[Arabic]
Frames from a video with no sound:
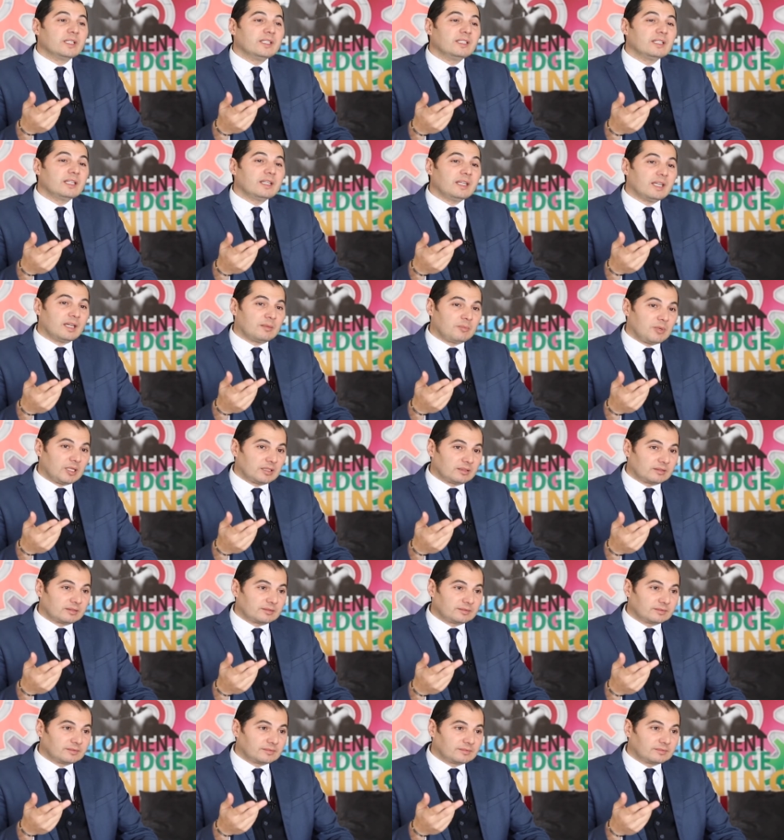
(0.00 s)
اللي هي
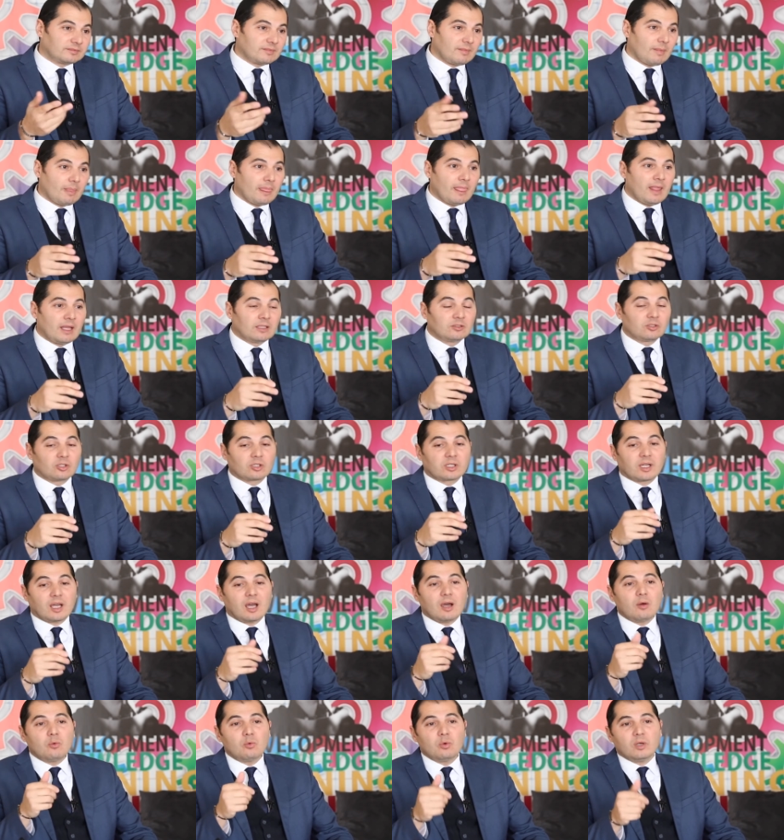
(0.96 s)
الاحباط
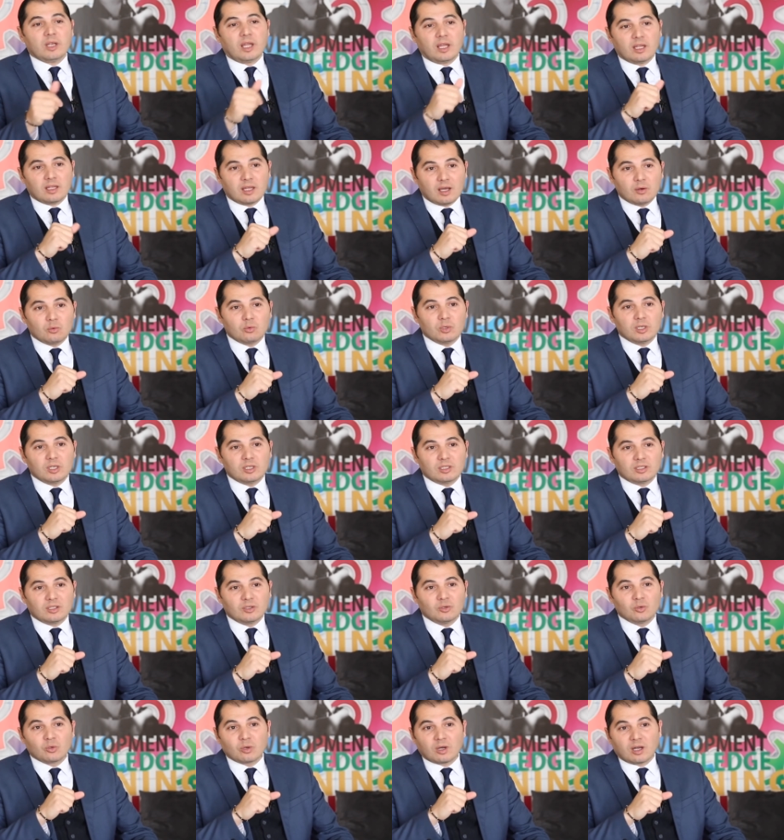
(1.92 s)
دونك اول
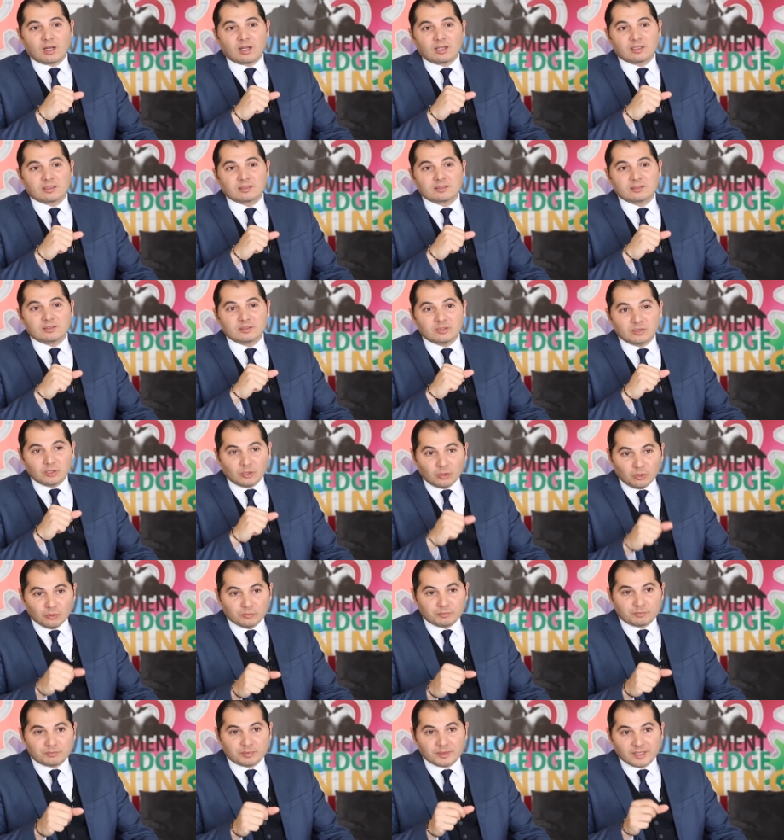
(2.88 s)
اول لغه
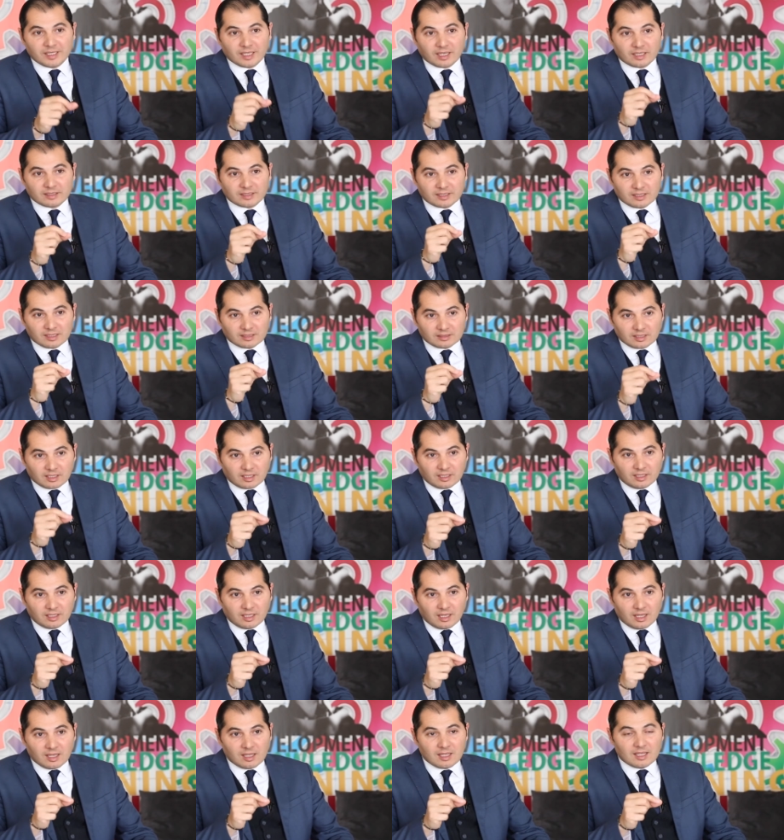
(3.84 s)
حب اللي غادي نهضر
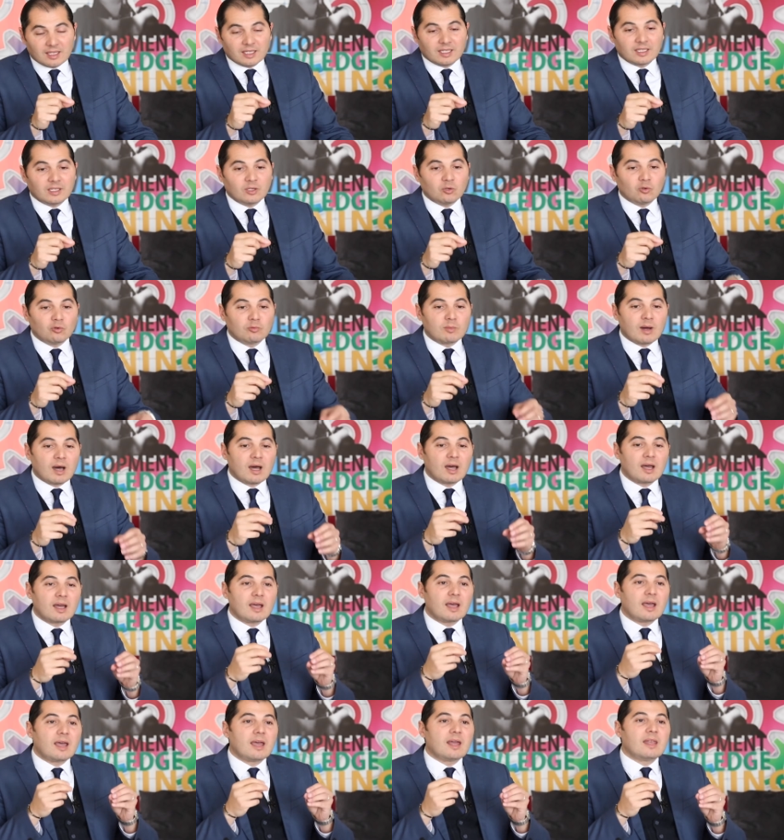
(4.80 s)
عليها اللي
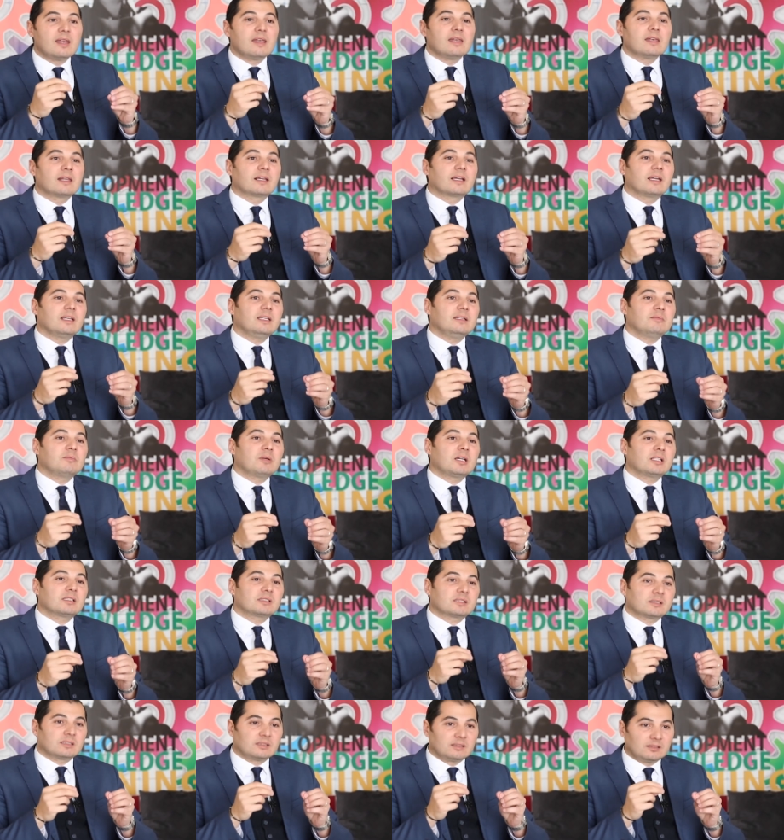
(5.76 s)
هما
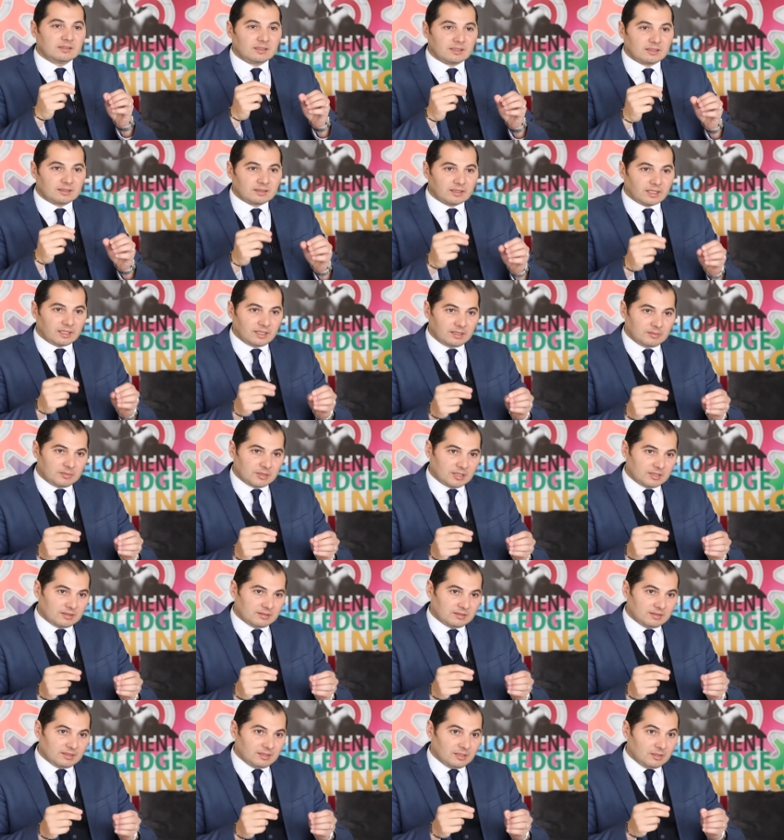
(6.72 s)
الكلمات الطيبه
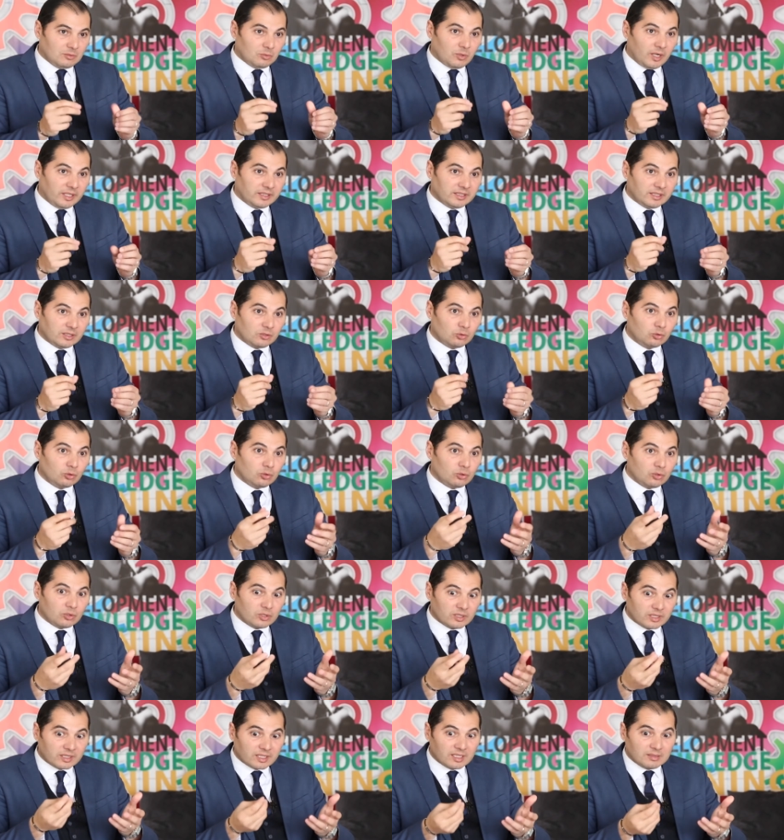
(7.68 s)
الواحد
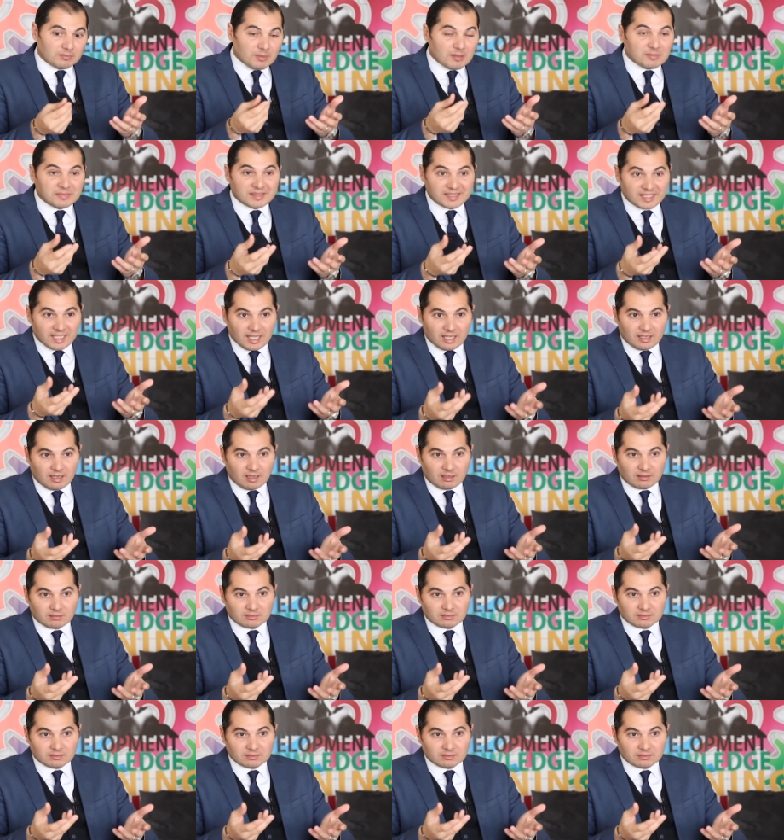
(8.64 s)
يقول كلمه مزيانه